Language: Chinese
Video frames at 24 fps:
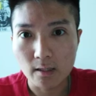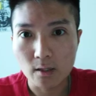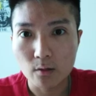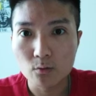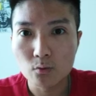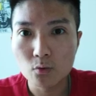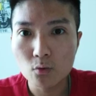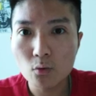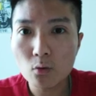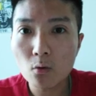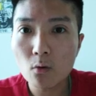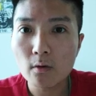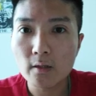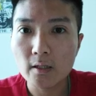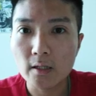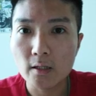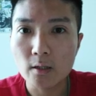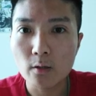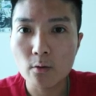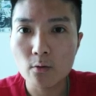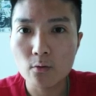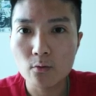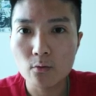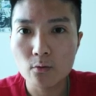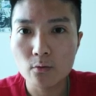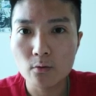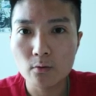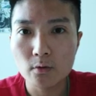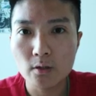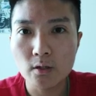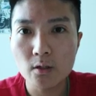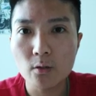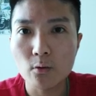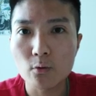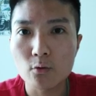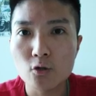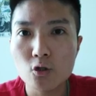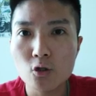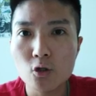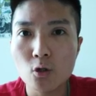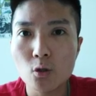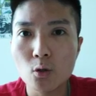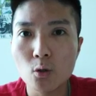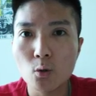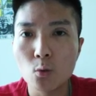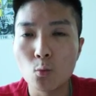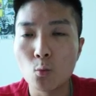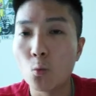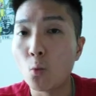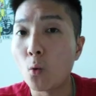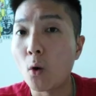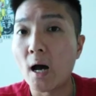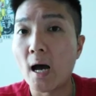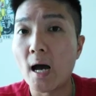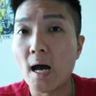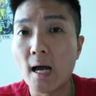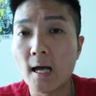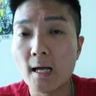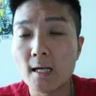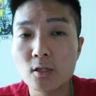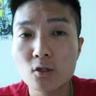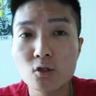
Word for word: 如果你有你有去玩、